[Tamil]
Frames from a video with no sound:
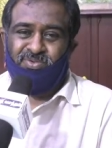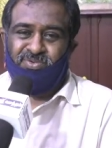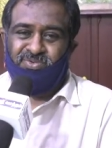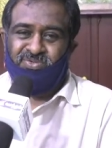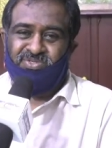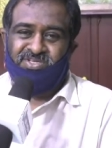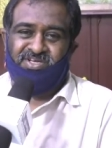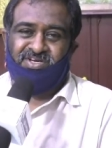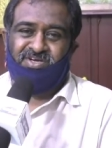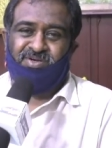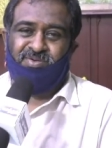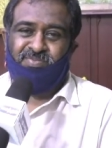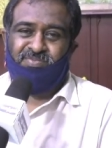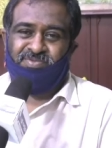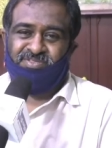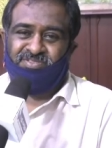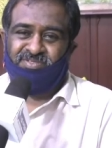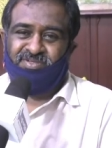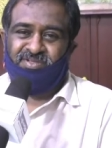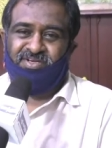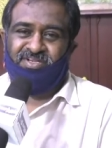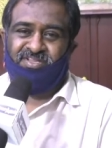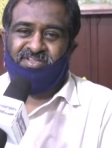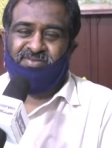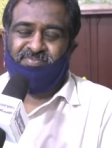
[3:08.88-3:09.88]
நியூஸ் அகாடமி
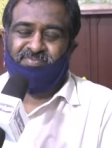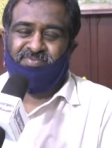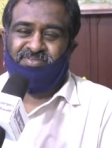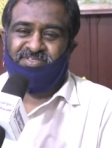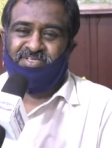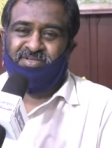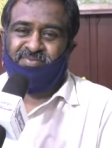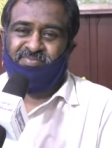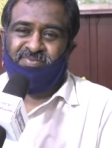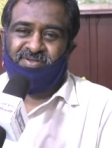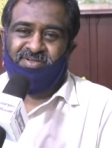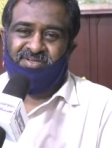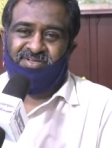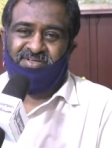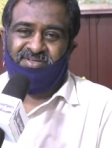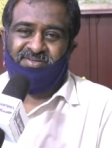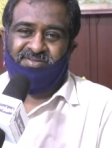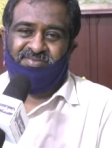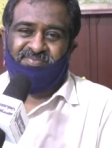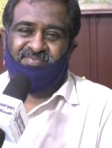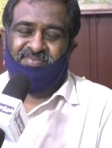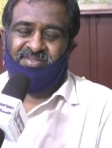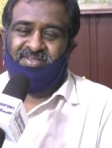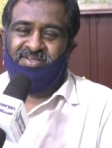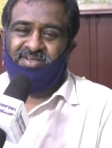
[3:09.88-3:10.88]
சார்பாக
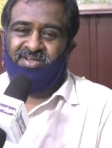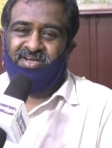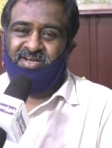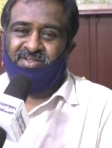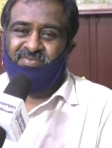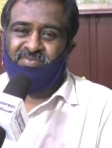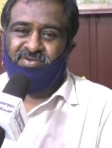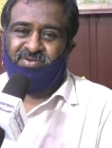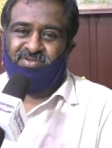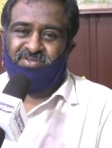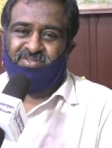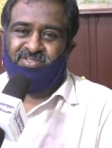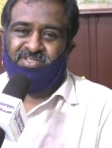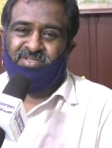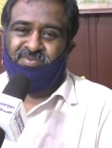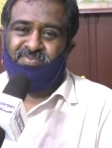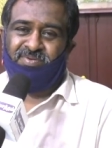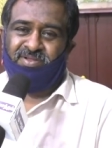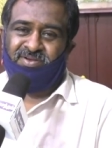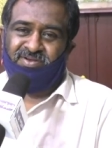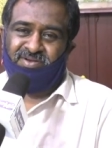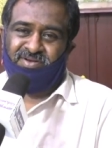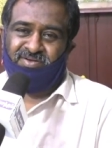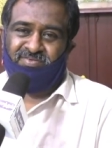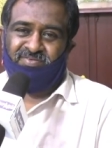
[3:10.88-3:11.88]
அனைவருக்கும்
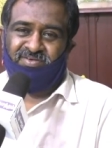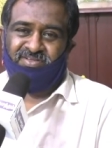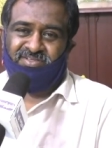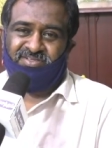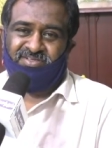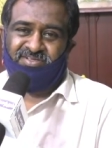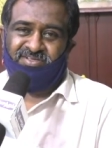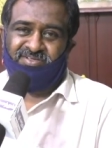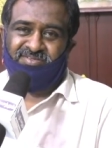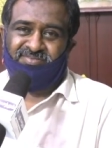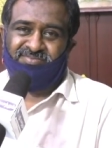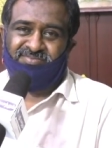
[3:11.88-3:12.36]
தீபாவளி நல்வாழ்த்துக்கள்